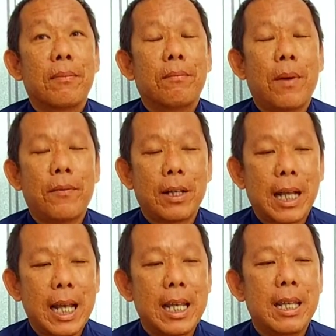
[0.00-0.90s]
mà phật
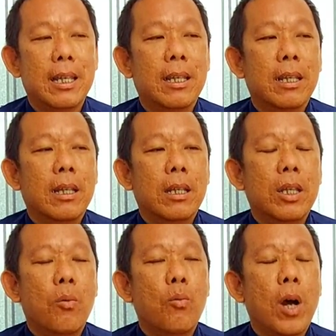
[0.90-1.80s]
thầy
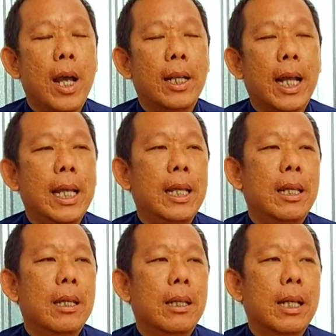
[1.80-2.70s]
dùng huệ thấy
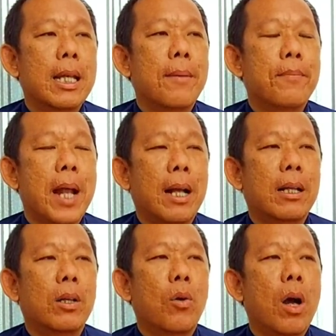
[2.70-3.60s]
cái nghiệp
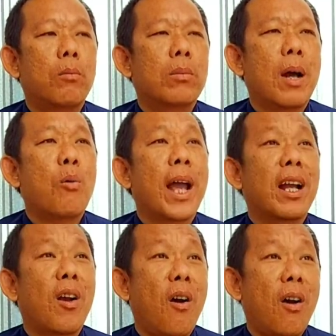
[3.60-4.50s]
trần của ông đạo ngoạn
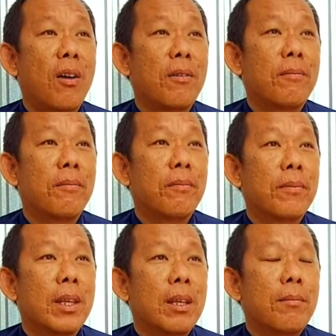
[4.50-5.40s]
còn
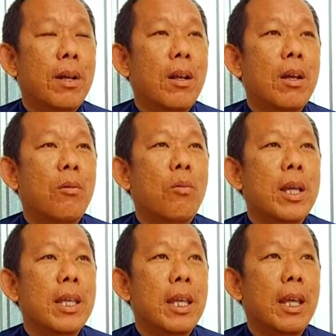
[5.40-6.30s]
mới nói ông
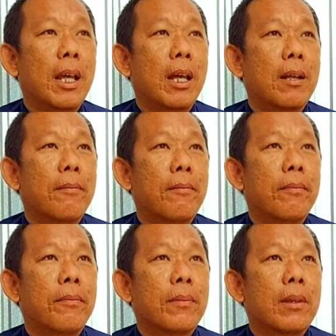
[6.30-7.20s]
quay về
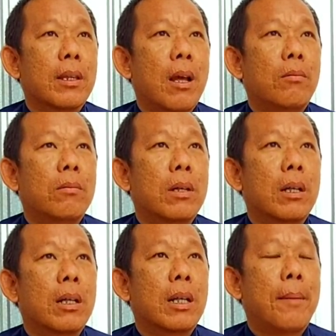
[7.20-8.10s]
ông
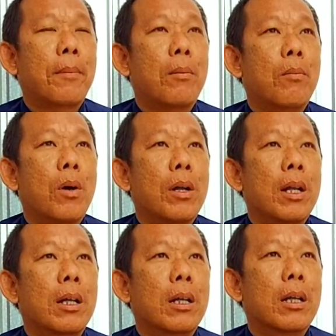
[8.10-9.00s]
à, lập công bồi
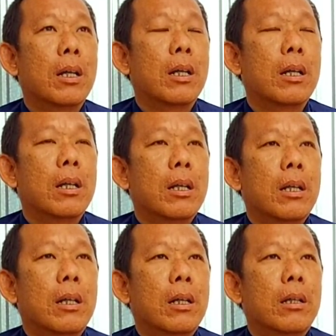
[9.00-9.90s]
đức à,
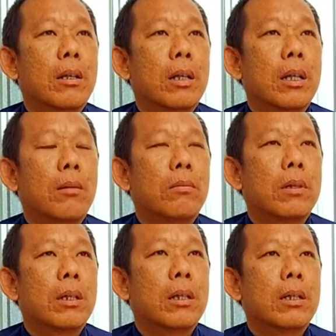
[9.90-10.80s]
à, rồi ông
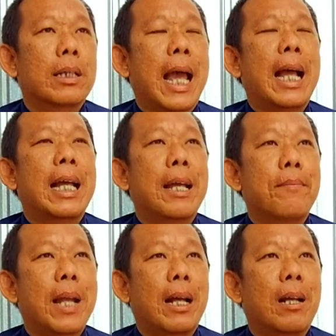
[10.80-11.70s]
à, trả cái nghiệp
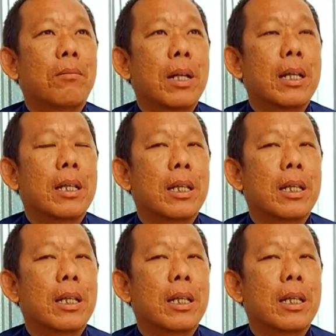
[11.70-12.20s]
trần ông đi